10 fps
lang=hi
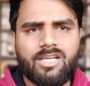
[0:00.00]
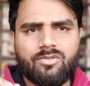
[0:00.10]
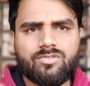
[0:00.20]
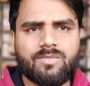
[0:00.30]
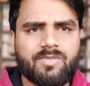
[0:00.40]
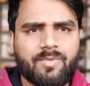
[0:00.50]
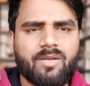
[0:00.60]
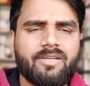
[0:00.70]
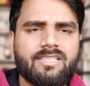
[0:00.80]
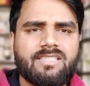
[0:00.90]
तो सबसे पहले
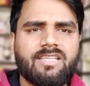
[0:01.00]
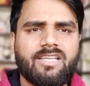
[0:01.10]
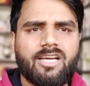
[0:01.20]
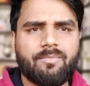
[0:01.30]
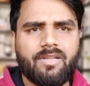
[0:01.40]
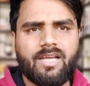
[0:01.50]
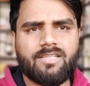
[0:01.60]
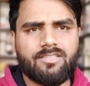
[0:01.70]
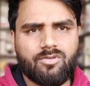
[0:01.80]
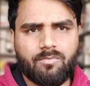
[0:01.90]
मेडिसिन मेडिसिन लेना है आपने
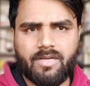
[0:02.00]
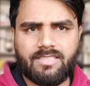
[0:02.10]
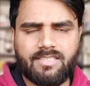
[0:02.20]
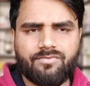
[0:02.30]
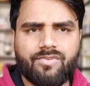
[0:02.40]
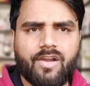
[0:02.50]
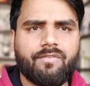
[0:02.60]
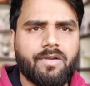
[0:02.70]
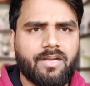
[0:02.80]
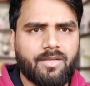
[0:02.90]
एजिथ्रोमाइसिन 500
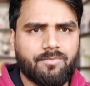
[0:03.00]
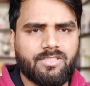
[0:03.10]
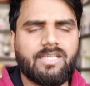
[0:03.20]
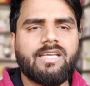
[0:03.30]
हंड्रेड